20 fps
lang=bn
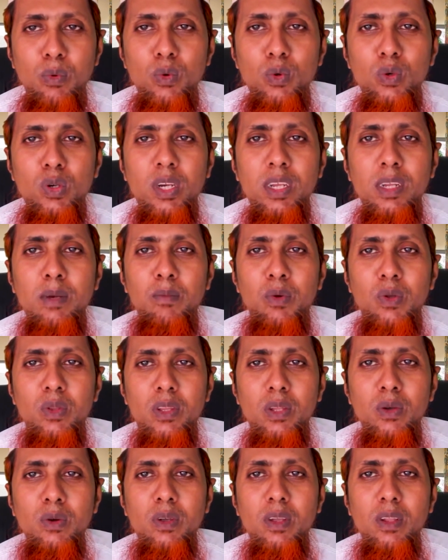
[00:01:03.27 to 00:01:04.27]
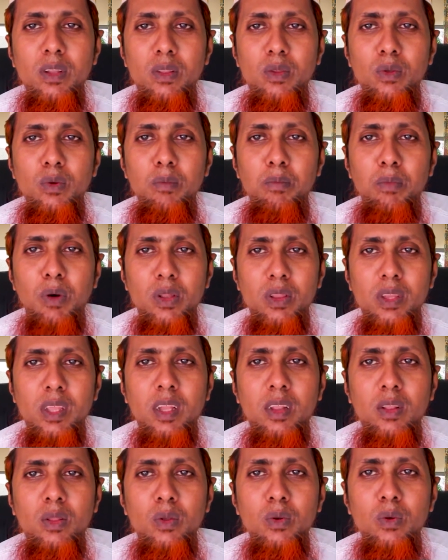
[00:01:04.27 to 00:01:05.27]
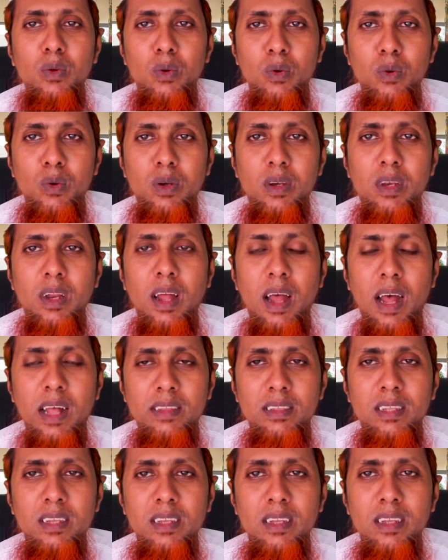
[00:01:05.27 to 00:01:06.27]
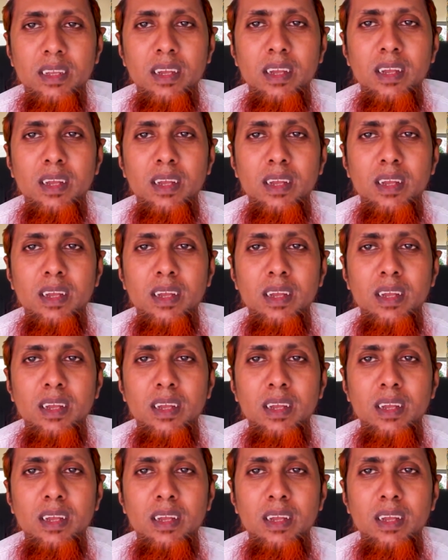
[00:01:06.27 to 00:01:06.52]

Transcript: পুরুষের মধ্যেও কিন্তু বন্ধাত্ম রোগটা আছে